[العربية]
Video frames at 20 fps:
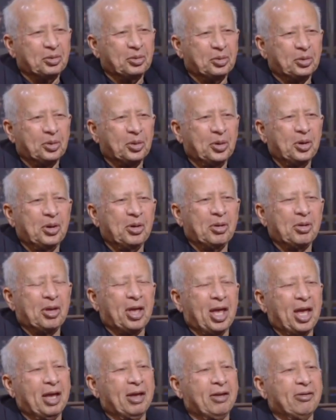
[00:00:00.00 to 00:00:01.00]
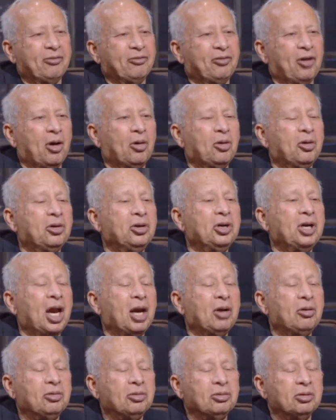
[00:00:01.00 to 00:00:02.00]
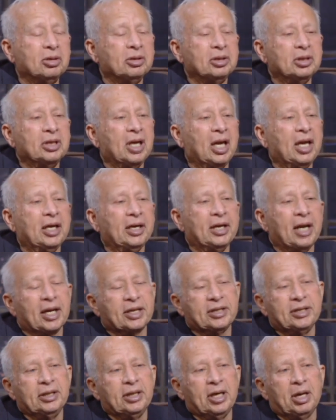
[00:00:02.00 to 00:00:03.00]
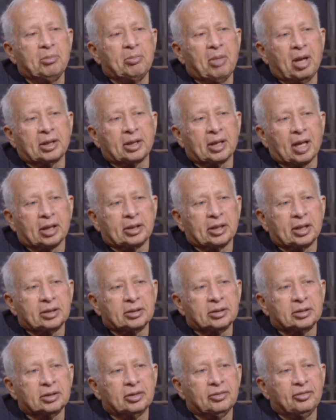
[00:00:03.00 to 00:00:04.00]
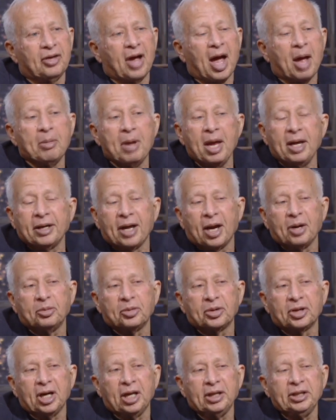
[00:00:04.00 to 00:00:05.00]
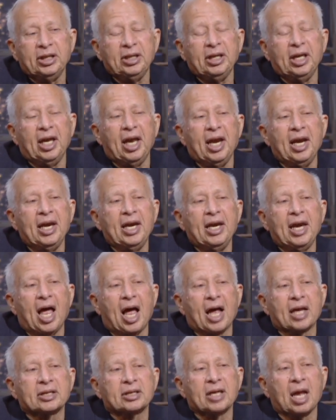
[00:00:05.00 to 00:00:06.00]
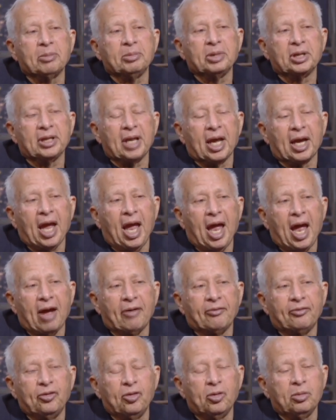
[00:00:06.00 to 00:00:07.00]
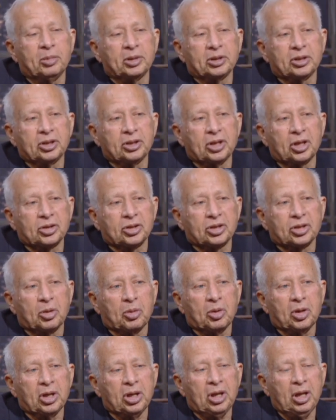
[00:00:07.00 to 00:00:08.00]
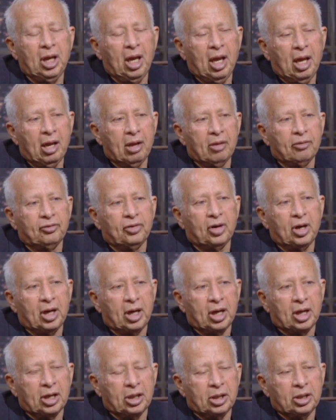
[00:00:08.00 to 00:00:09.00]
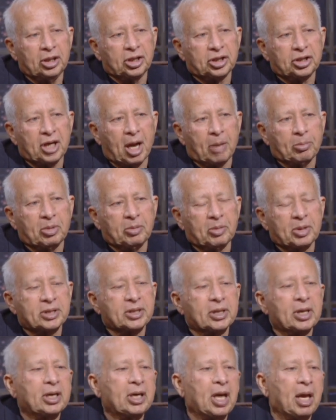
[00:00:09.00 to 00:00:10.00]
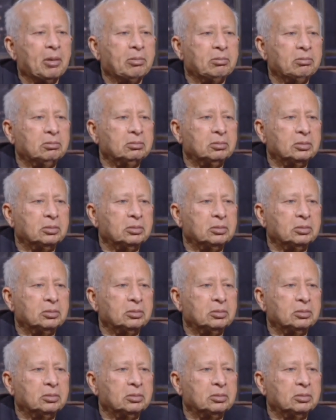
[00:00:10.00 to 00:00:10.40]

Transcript: نقول اه خلاص ماشي فقلنا احنا عايزين المطلع ده اه. فعملنا الاغنيه دي اللي اصابت نجاح فوق ما تقدر تصوري اه. في للشعب المصري انها